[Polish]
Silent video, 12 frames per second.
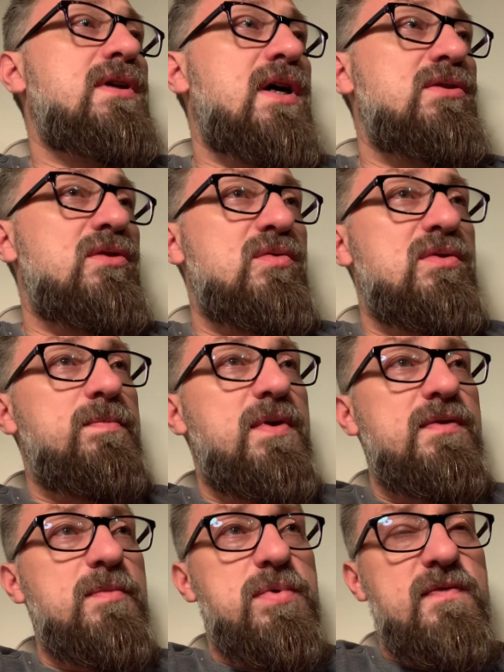kanonu to
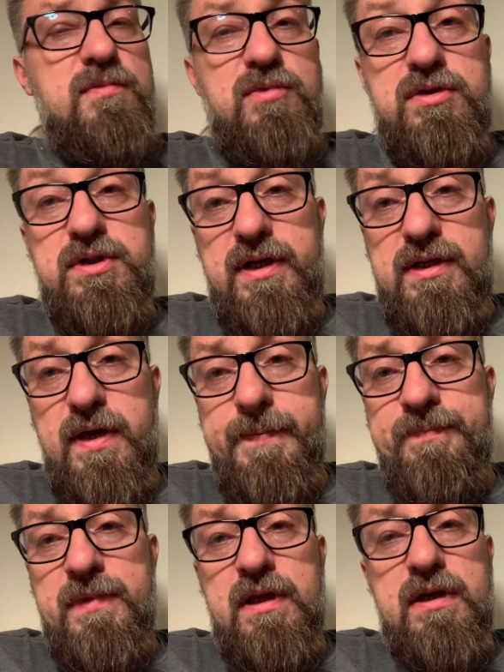pewnie powiem oddzielnie
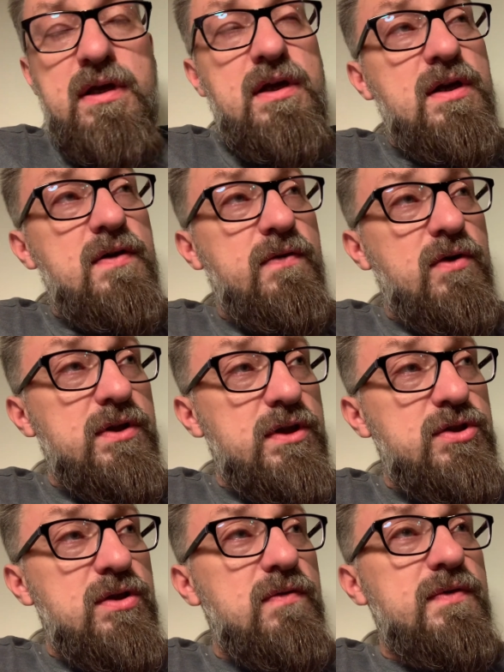w
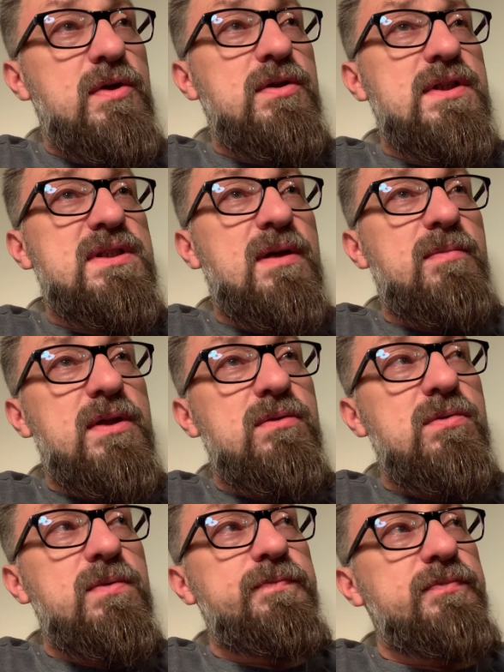kontekście Nowego
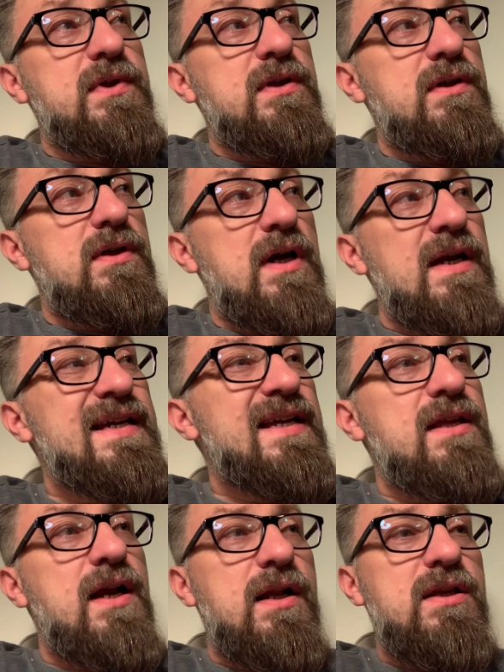Testamentu, e, ale
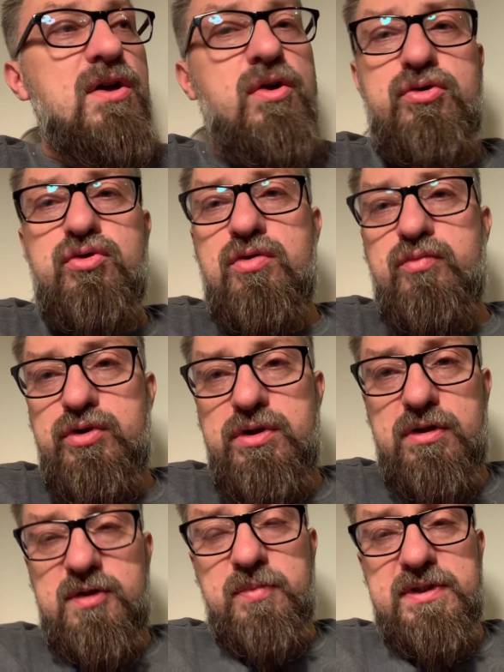generalnie Kościół musi
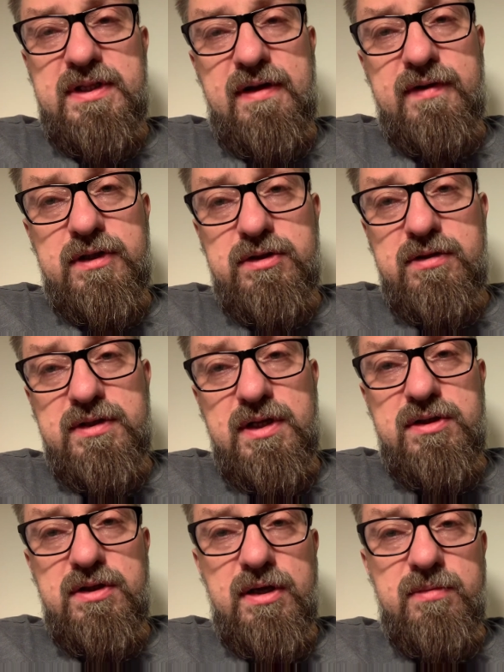rozpoznawać. To
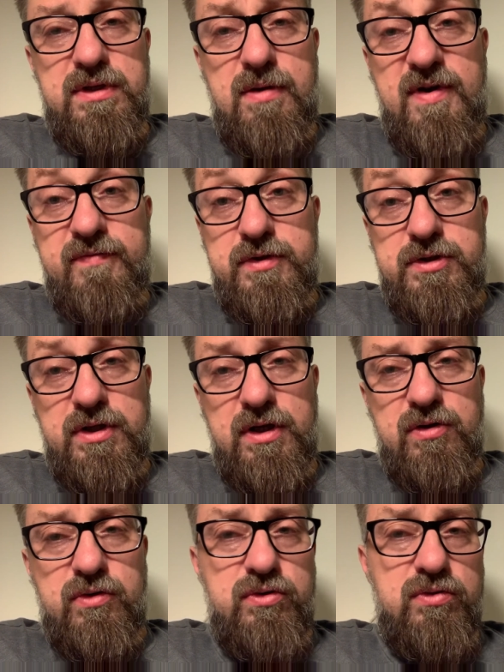znaczy, jakby nie ma wyjścia,
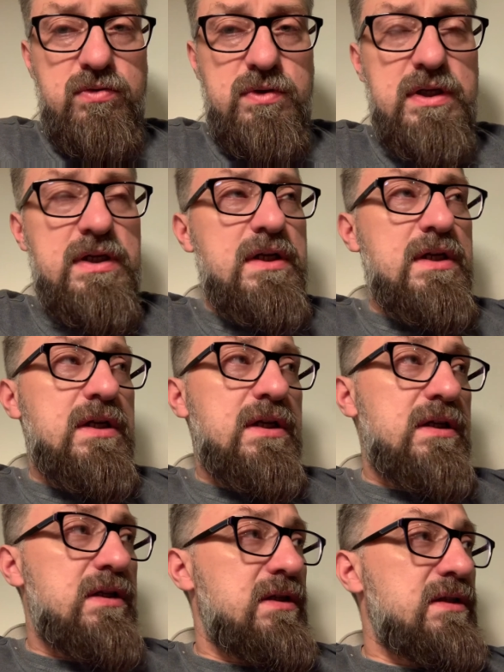Kościół
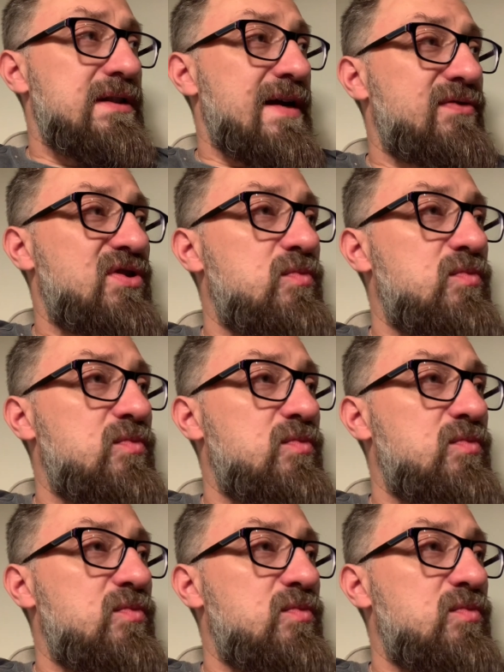e, zawsze